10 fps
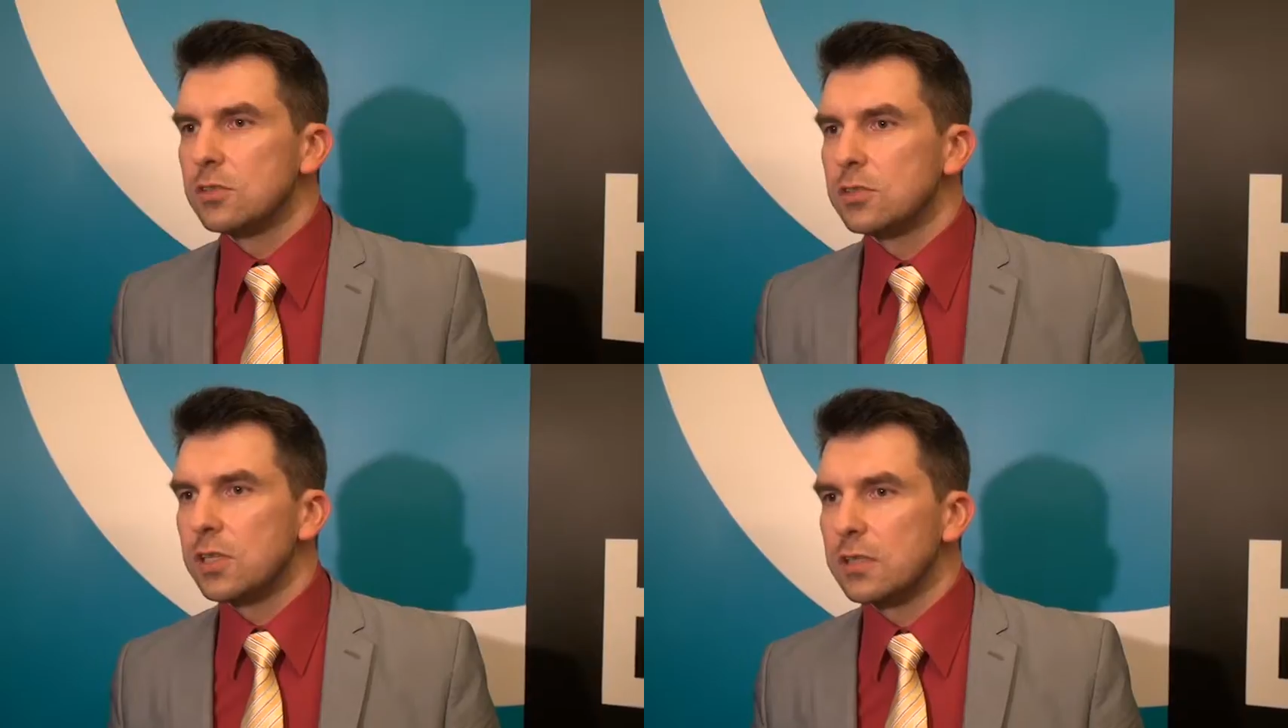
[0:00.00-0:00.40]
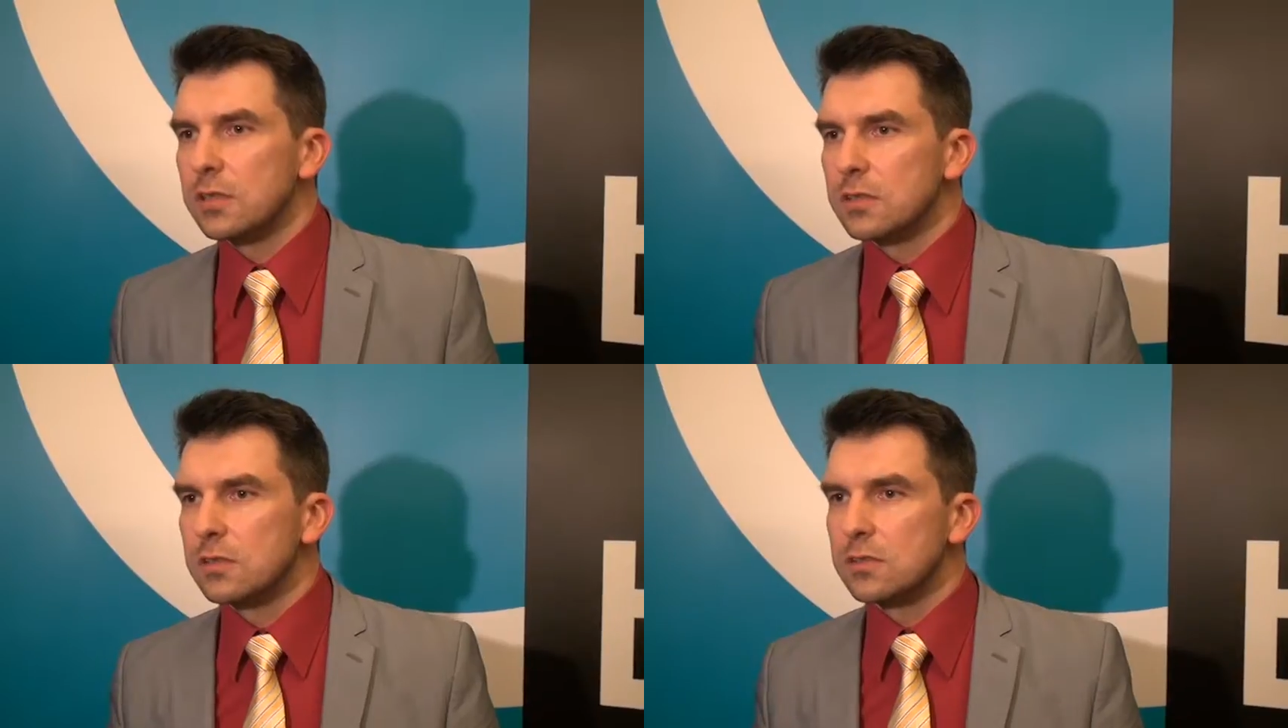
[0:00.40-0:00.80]
dzisiaj
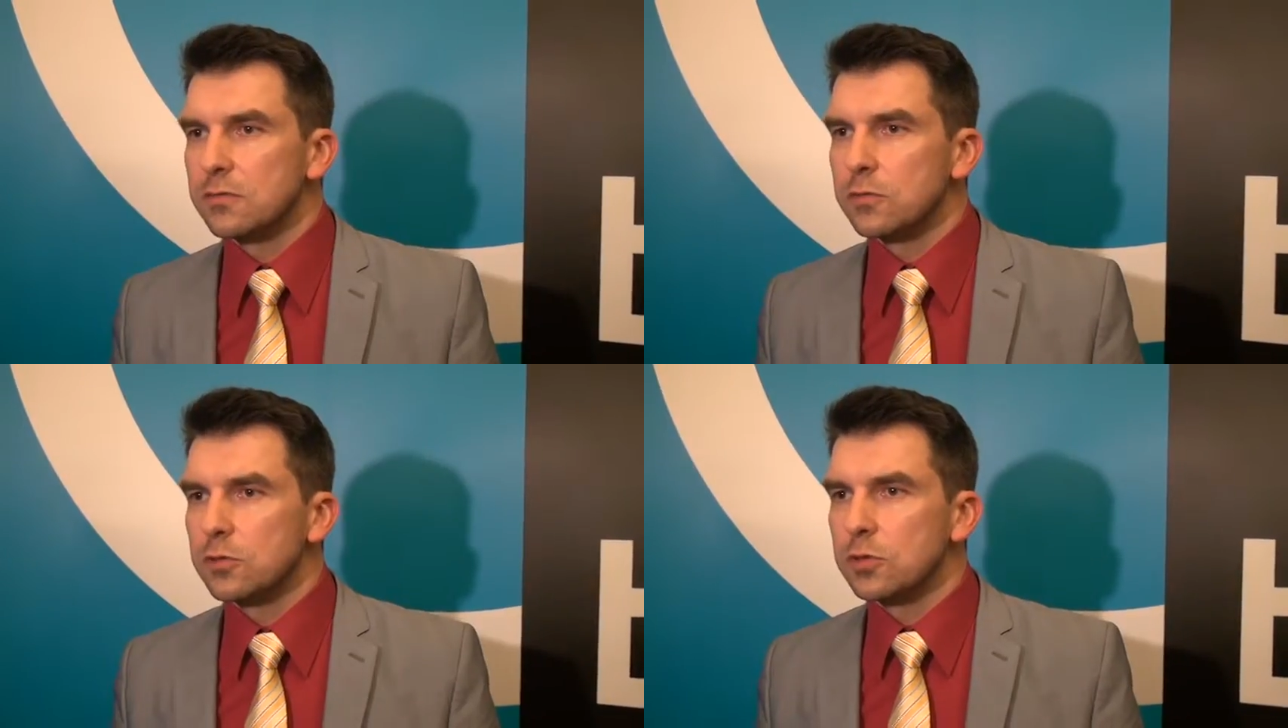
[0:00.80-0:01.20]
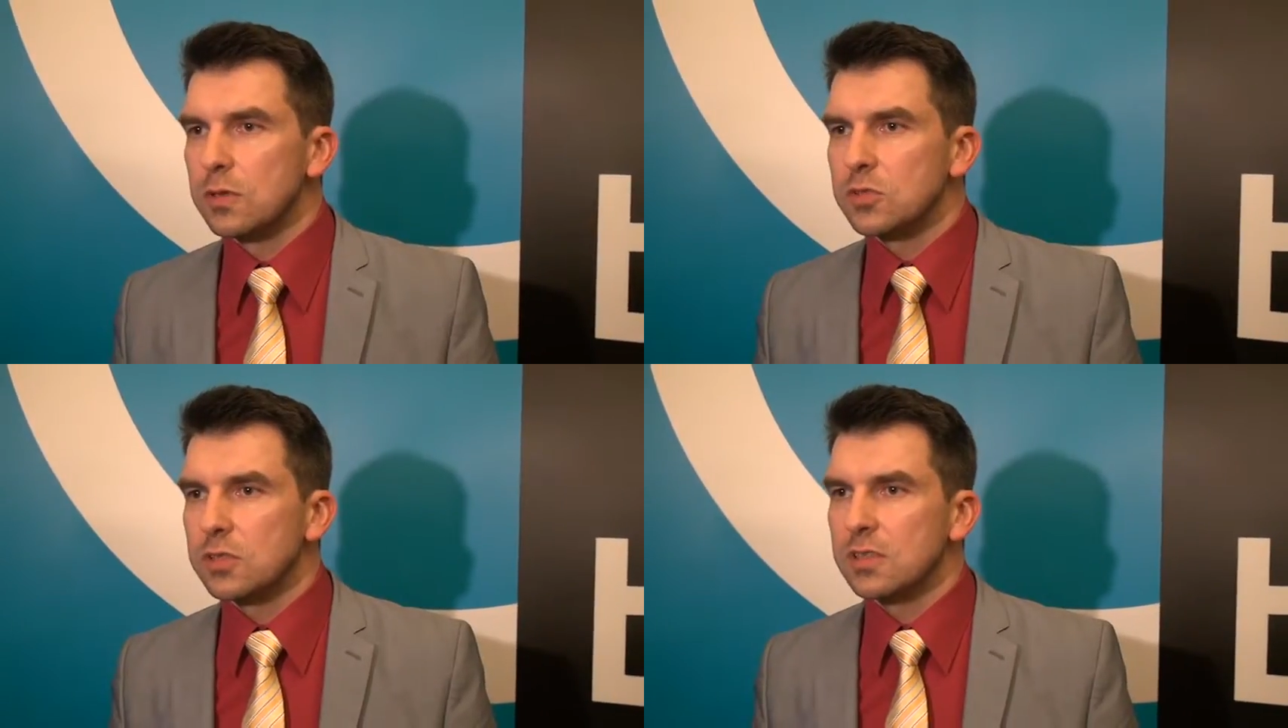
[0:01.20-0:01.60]
y,
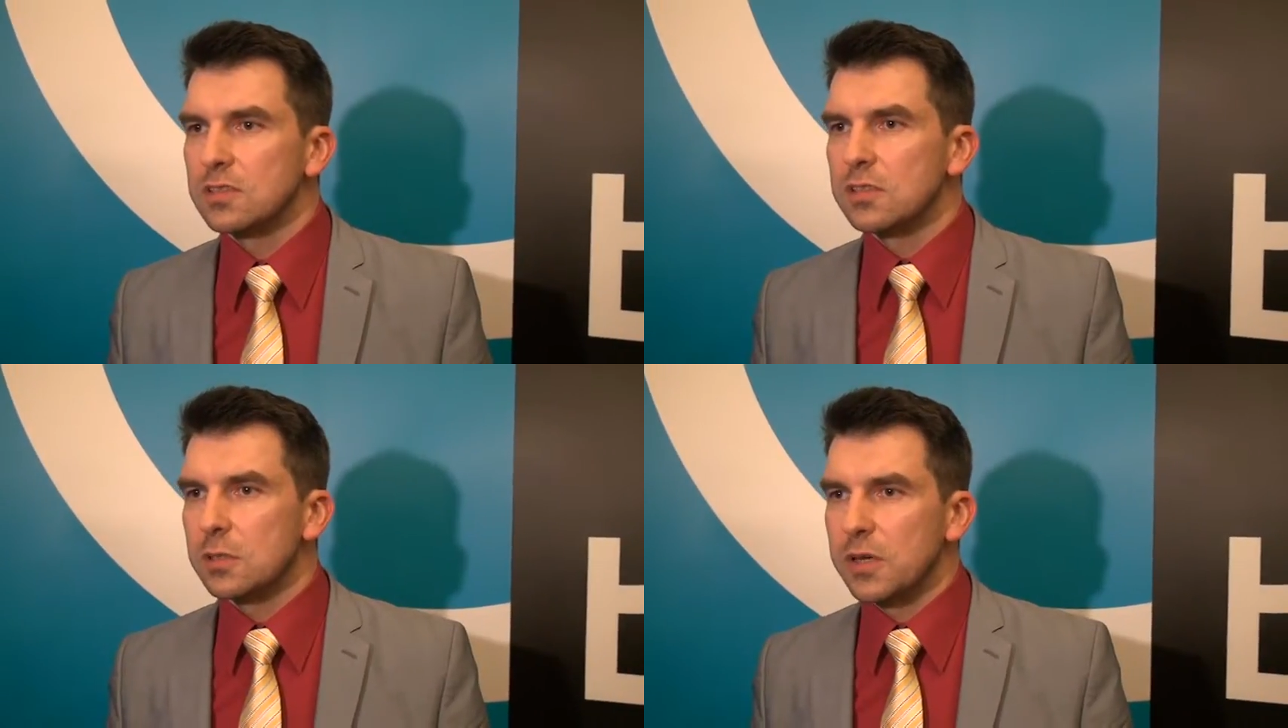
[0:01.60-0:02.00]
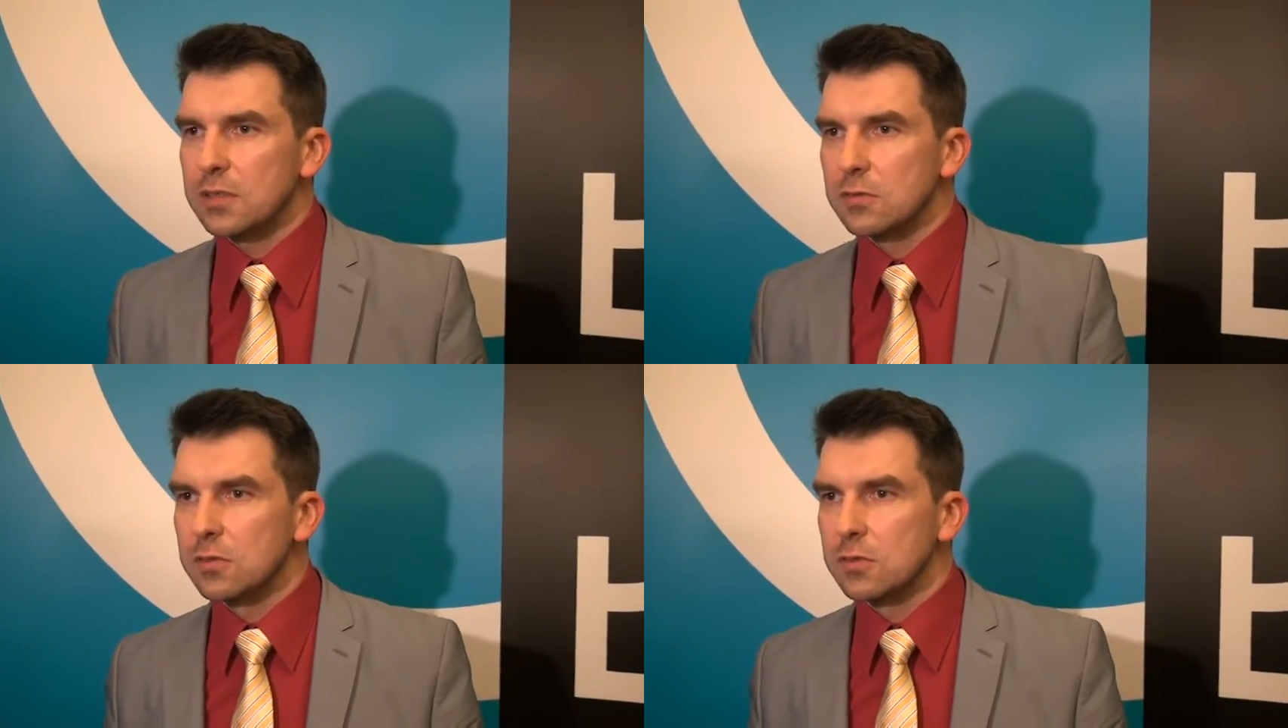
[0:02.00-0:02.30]
zwróciłem się z interpelacją